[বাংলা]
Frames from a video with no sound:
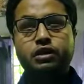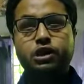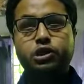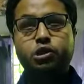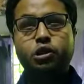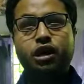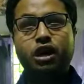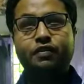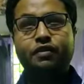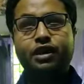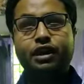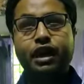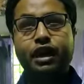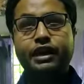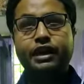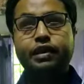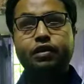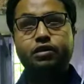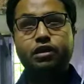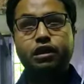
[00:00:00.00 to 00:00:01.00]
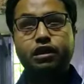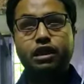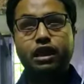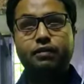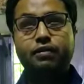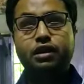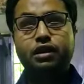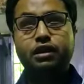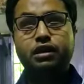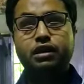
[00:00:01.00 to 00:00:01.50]
যে সংগ্রামের কাহিনী অর্থাৎ
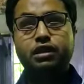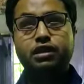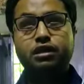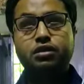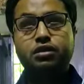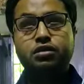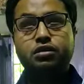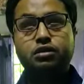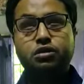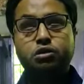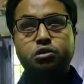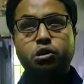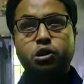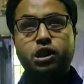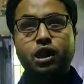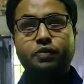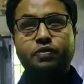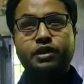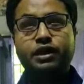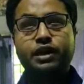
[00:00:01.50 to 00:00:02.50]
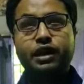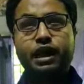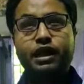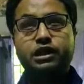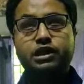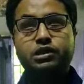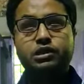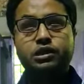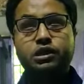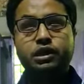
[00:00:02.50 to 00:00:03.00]
আমার শৈশব থেকে
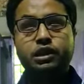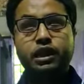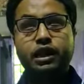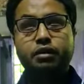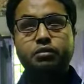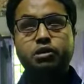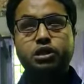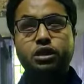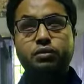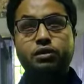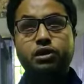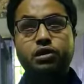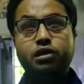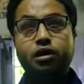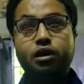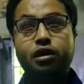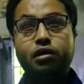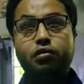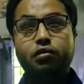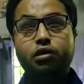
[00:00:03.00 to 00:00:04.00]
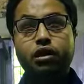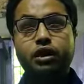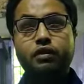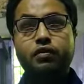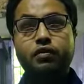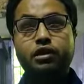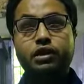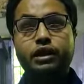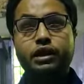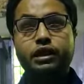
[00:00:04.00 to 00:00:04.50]
আজ এই বিশ্ববিদ্যালয়ের
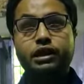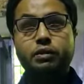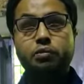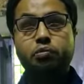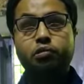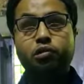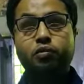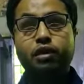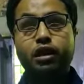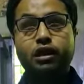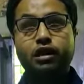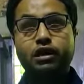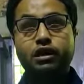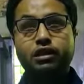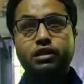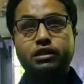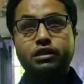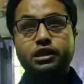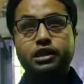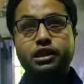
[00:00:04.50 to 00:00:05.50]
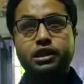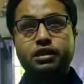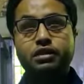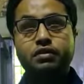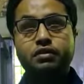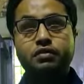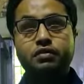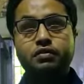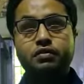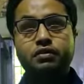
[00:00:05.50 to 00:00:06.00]
গণ্ডির মধ্যে এসে পড়বার যে
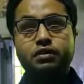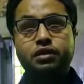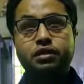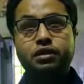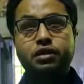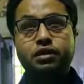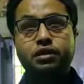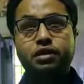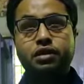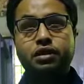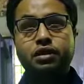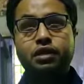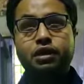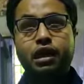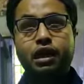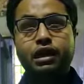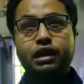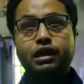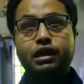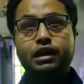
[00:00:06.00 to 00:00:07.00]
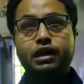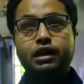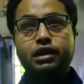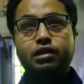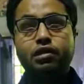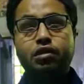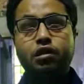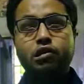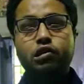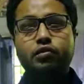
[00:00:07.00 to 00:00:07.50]
কাহিনী
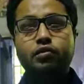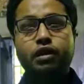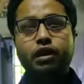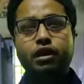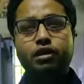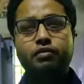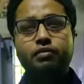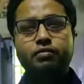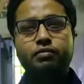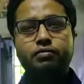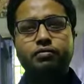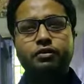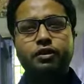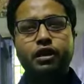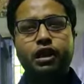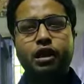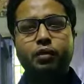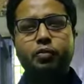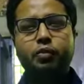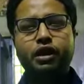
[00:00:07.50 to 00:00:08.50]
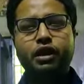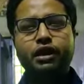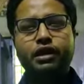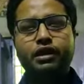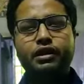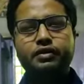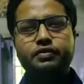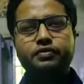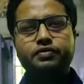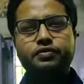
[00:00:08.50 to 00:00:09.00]
হয়তোবা আপনাদের